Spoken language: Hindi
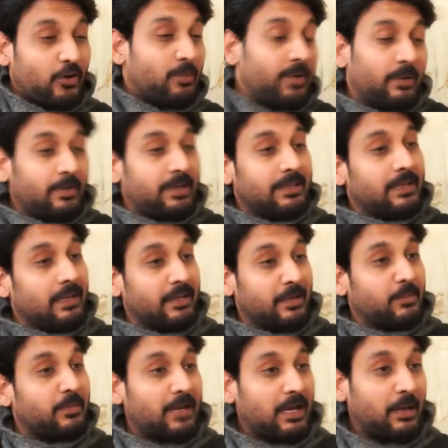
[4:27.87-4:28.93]
और मेरा बड़ा दिल है कि
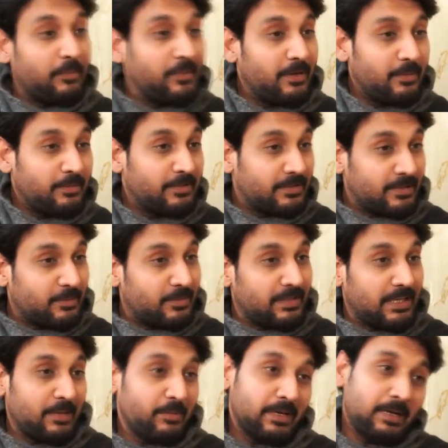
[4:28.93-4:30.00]
मैं आपने जिस तरह
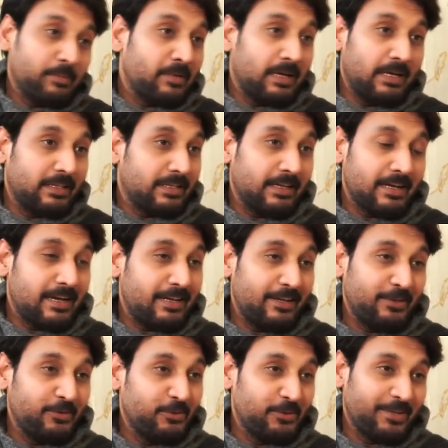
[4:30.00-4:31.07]
बताया मैं आपके हाथ का खाना
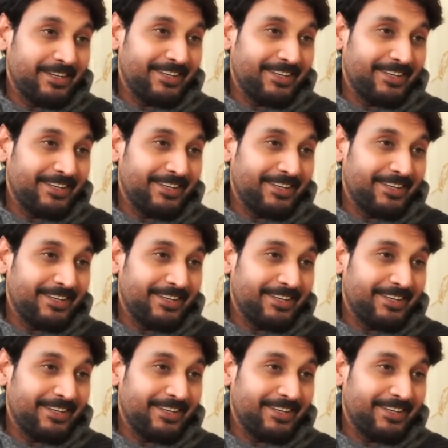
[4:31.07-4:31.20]
ज़रूर